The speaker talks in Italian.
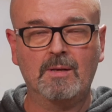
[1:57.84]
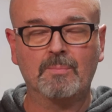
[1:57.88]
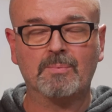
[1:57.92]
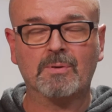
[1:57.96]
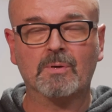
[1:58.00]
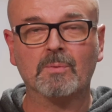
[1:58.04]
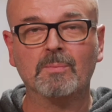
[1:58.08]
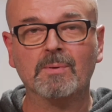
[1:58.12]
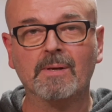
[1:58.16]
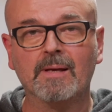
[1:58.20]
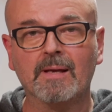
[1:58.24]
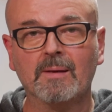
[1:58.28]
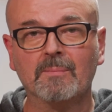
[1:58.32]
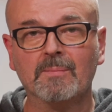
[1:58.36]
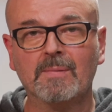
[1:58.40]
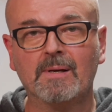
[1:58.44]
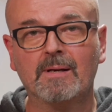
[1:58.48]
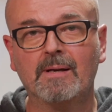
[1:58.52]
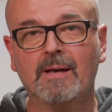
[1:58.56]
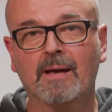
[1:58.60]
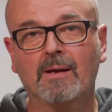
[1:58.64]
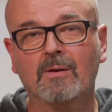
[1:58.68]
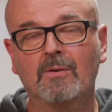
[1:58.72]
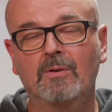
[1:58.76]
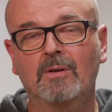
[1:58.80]

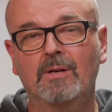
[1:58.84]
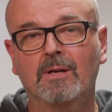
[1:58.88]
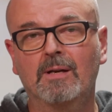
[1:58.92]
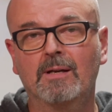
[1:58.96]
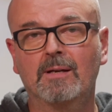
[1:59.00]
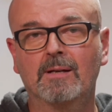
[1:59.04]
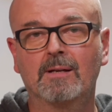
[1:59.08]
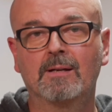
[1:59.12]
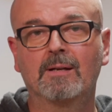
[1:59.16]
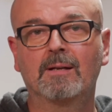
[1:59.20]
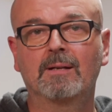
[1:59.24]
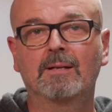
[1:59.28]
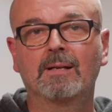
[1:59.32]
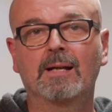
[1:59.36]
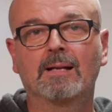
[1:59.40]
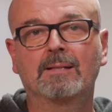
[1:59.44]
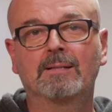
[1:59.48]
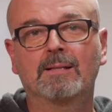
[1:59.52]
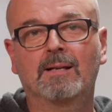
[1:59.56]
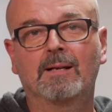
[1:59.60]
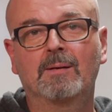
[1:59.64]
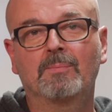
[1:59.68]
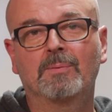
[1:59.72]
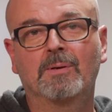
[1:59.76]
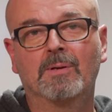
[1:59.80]
problema. Ecco che è
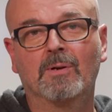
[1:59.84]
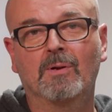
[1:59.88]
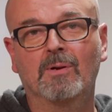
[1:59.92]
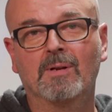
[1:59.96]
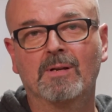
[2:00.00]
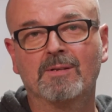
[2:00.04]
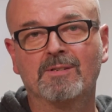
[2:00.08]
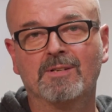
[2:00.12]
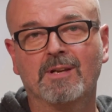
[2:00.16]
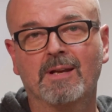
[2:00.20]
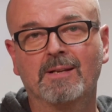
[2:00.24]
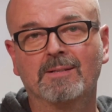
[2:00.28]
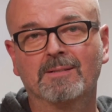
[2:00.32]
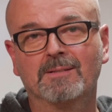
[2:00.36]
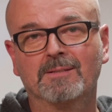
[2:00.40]
nata la parola jazz.